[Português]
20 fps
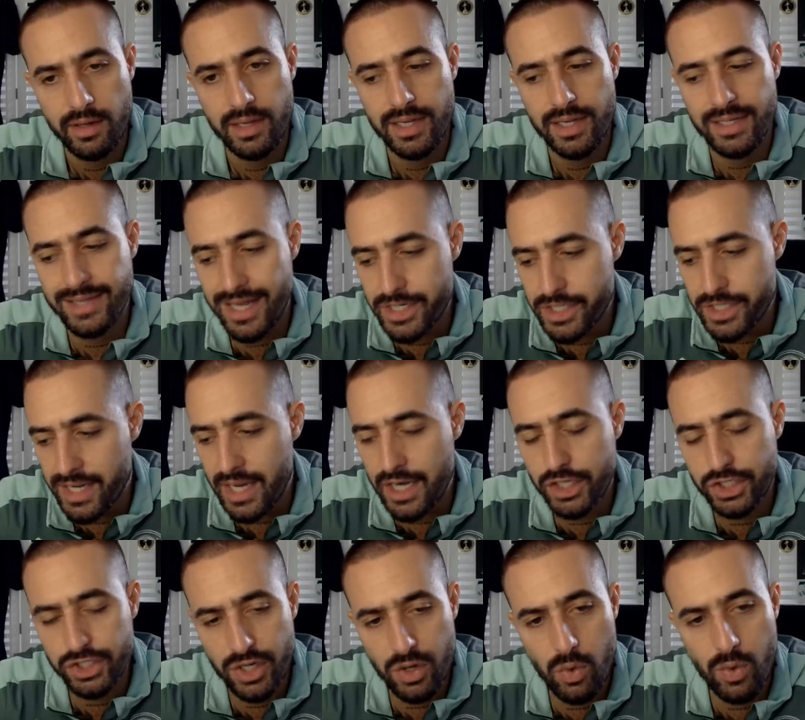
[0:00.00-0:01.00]
E desde que
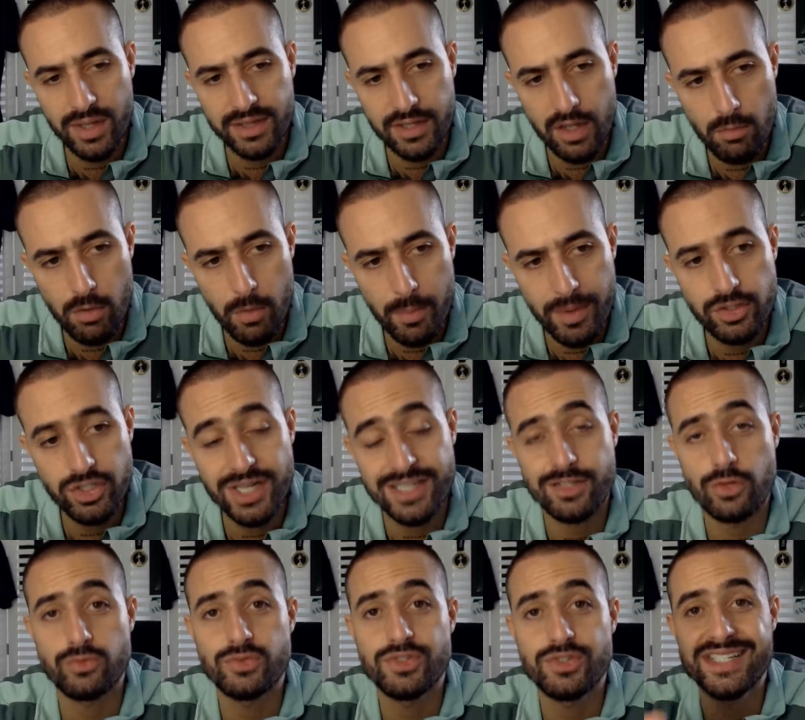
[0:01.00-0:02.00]
ele chegou até o momento, já
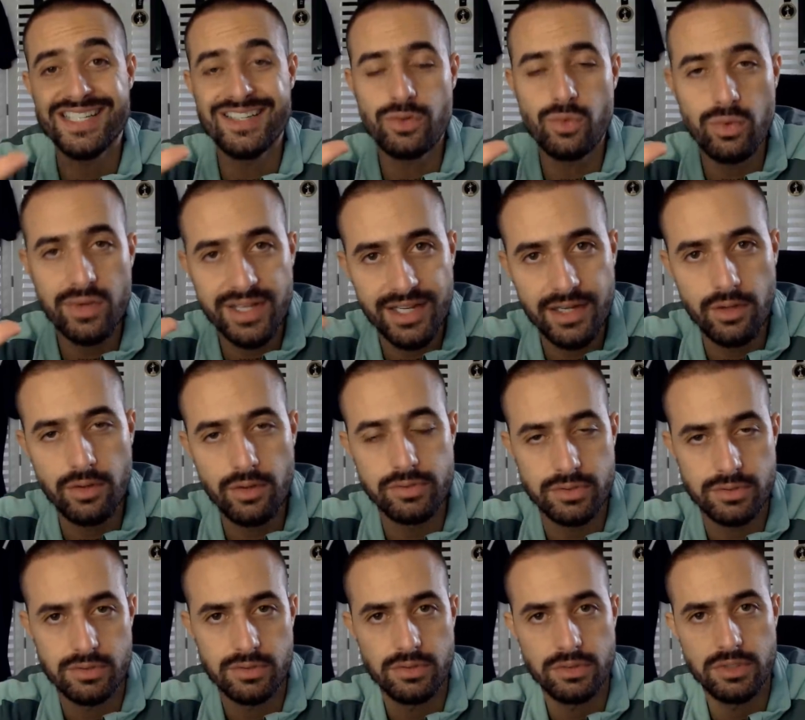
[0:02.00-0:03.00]
são 5 quilos